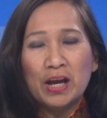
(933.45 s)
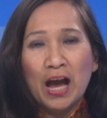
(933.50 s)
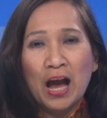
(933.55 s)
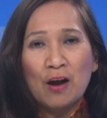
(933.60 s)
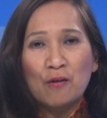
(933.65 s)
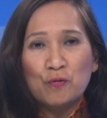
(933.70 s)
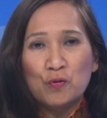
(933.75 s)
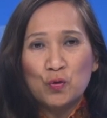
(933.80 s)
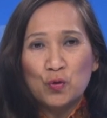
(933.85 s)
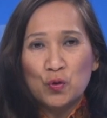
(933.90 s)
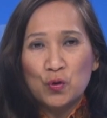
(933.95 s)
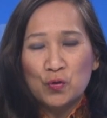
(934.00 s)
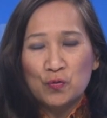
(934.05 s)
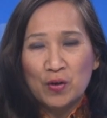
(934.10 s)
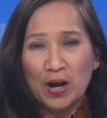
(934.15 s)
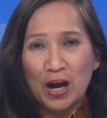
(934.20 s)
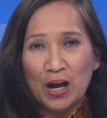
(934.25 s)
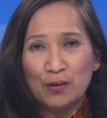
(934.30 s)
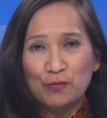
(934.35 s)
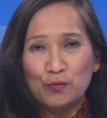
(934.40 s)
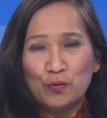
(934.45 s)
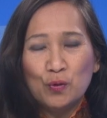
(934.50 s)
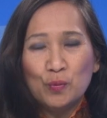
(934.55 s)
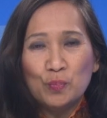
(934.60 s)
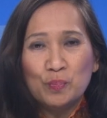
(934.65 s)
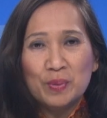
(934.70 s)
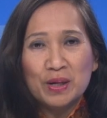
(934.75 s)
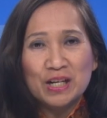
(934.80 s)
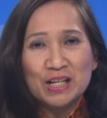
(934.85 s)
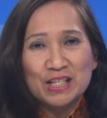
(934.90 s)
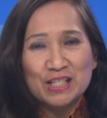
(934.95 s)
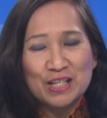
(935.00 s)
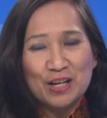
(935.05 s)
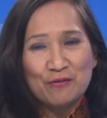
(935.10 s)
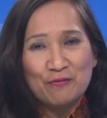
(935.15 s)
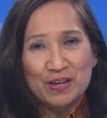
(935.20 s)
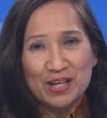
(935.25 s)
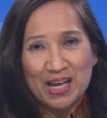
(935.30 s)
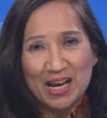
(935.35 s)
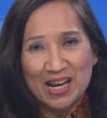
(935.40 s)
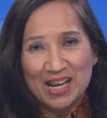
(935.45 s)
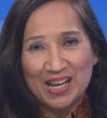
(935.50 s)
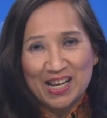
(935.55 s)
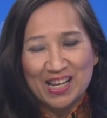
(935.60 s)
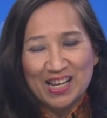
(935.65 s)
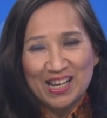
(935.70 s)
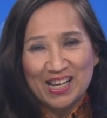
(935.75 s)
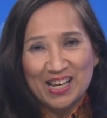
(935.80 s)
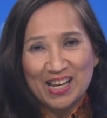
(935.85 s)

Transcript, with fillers: an vui và hạnh phúc bên người thân và gia đình.